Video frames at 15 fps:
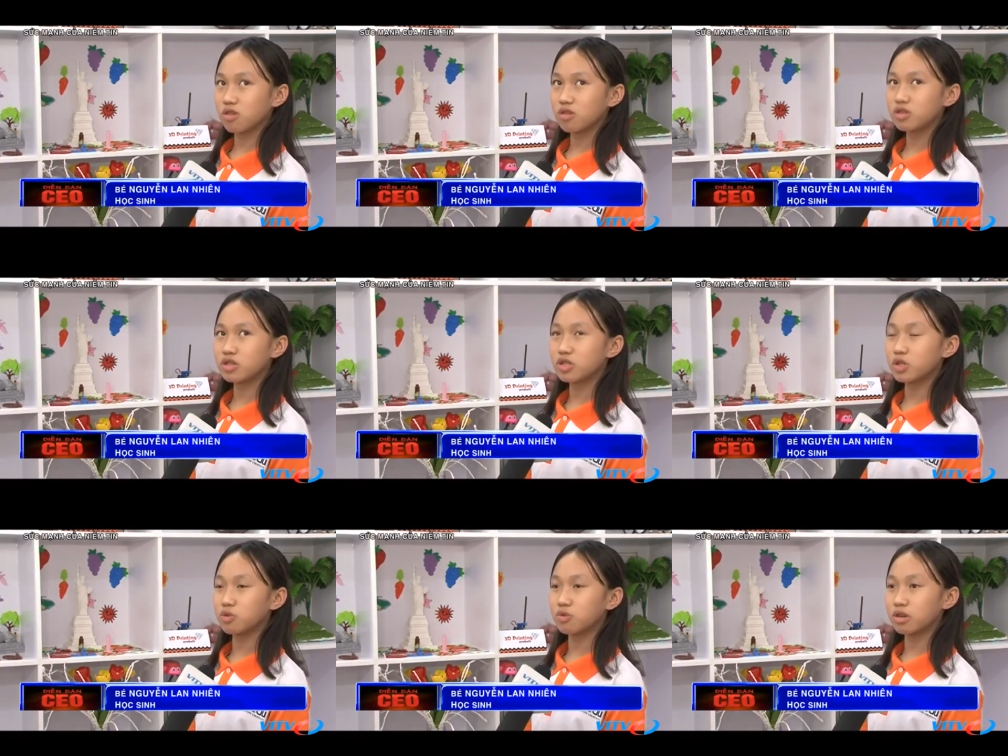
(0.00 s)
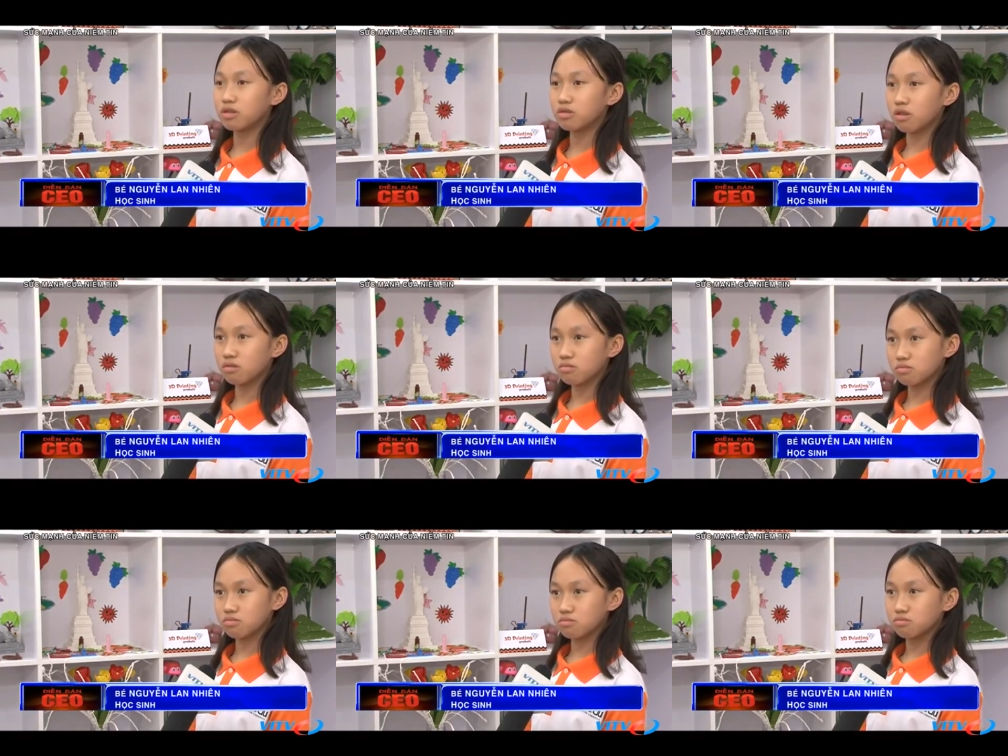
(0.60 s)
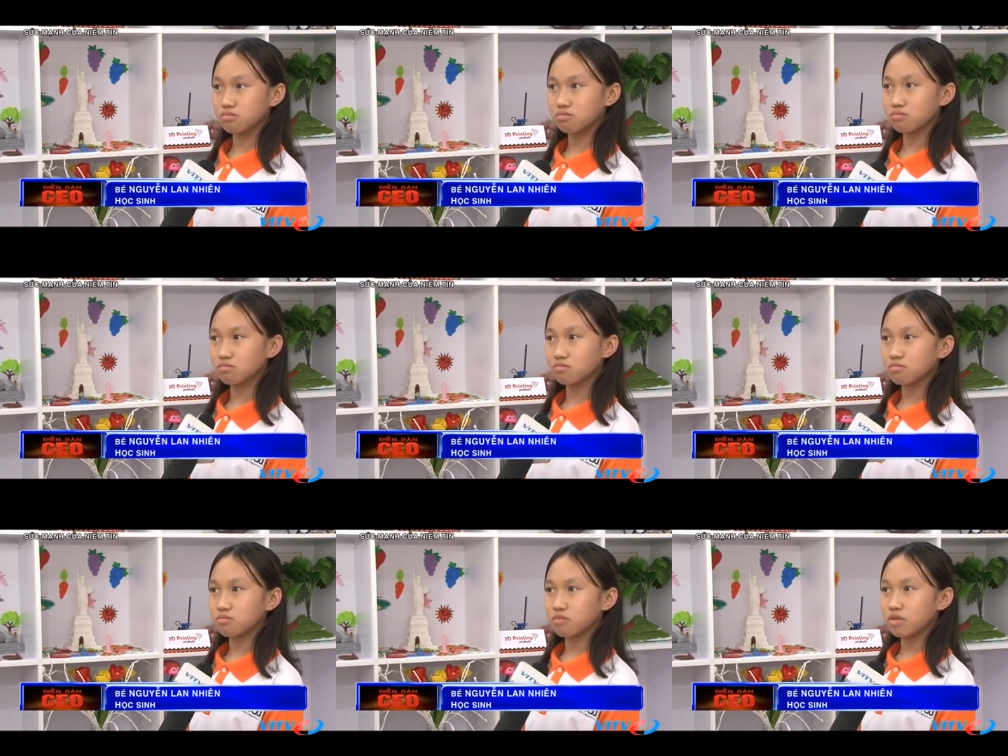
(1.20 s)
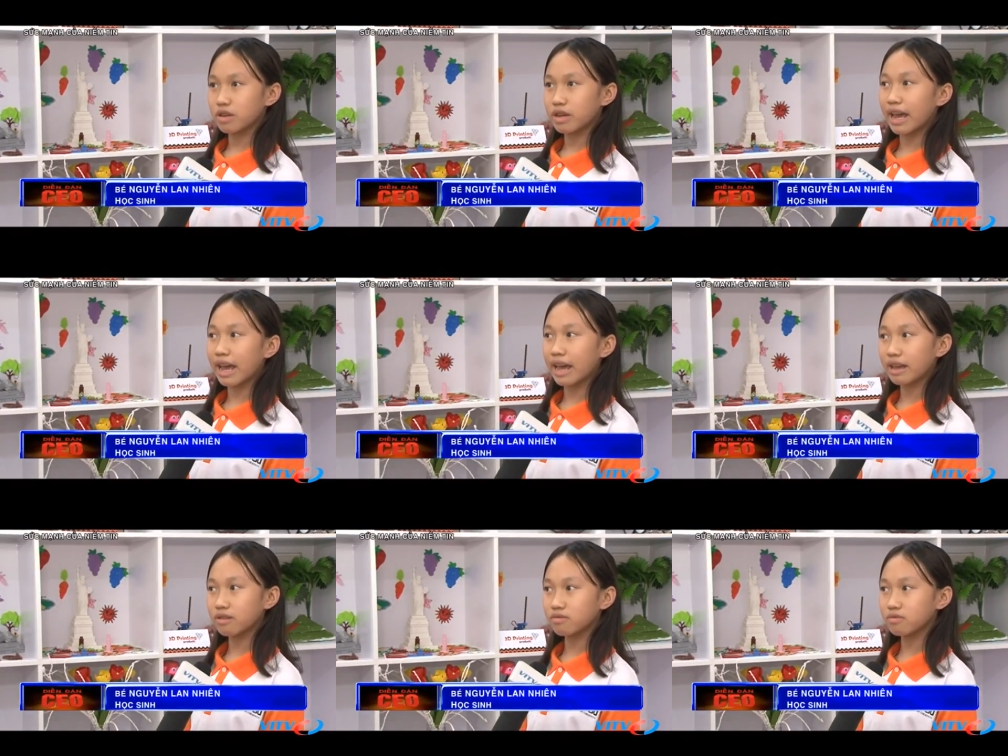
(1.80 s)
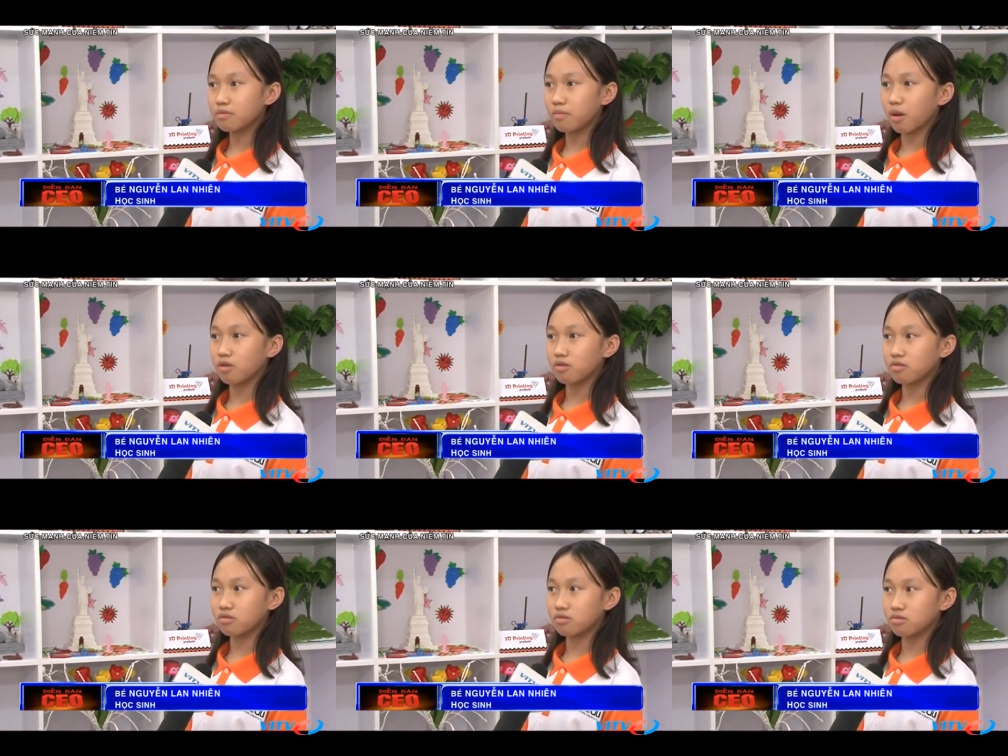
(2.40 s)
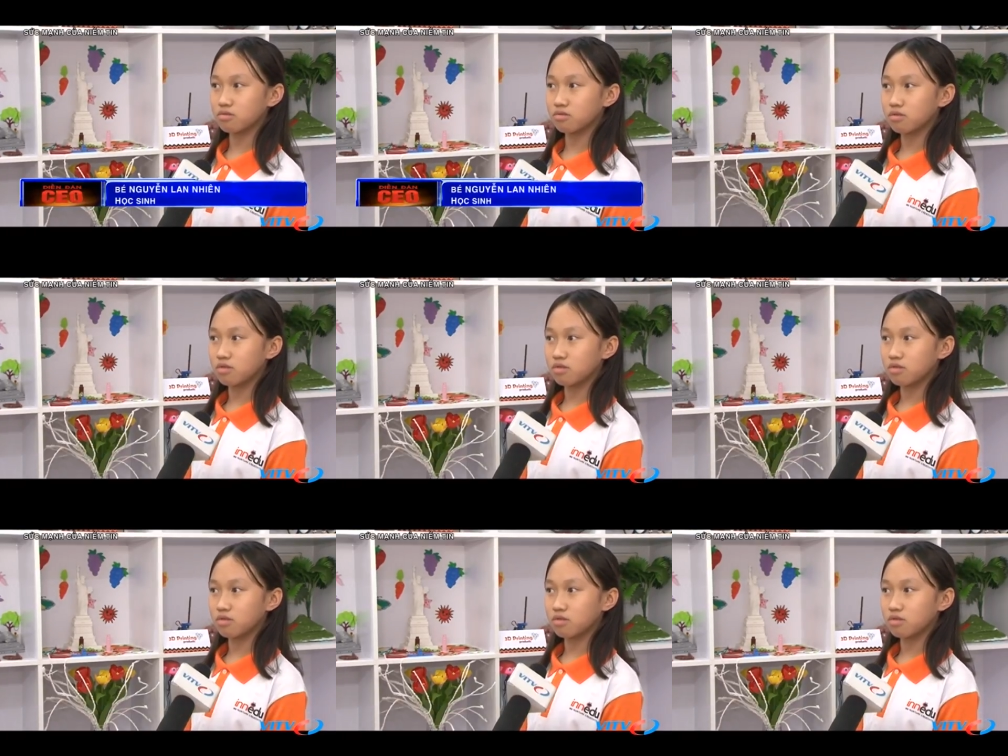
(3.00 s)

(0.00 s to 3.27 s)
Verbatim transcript: có nhiều kiến thức khác với mọi người